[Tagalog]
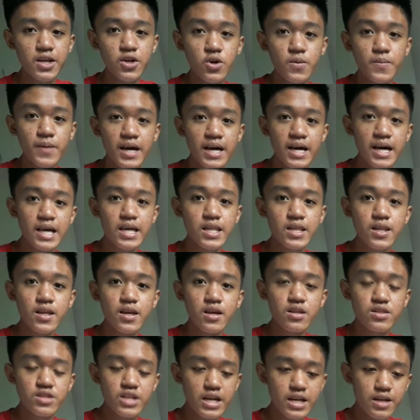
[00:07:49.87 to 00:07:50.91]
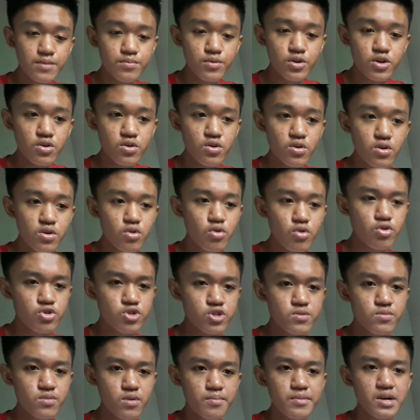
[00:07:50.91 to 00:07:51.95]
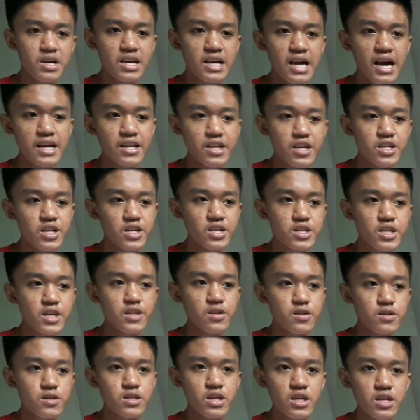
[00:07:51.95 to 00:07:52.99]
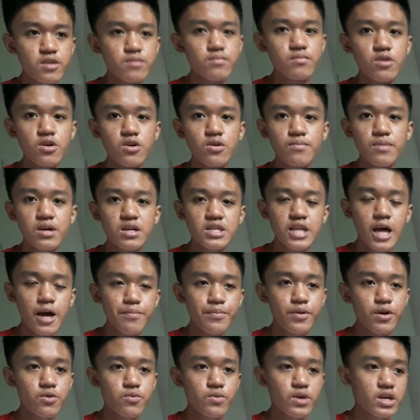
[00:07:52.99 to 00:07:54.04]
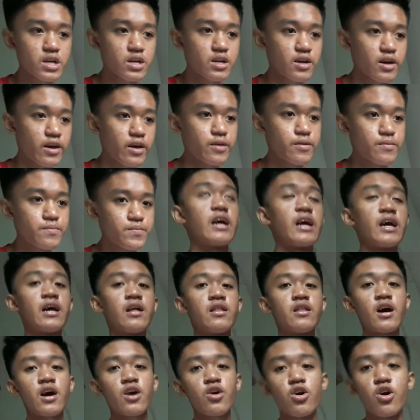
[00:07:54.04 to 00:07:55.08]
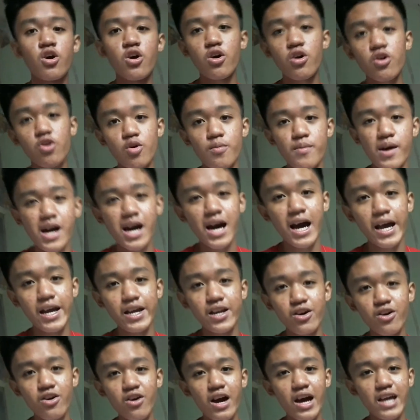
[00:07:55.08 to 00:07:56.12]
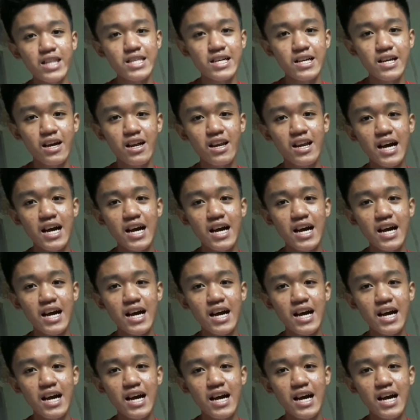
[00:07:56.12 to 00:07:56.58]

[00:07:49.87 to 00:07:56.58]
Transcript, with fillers: rin kumain. Dalin mo yung, kung gusto mo magkanin, eh, dalin mo, mag-tupperware ka. And ako, kumakain ako kahit taga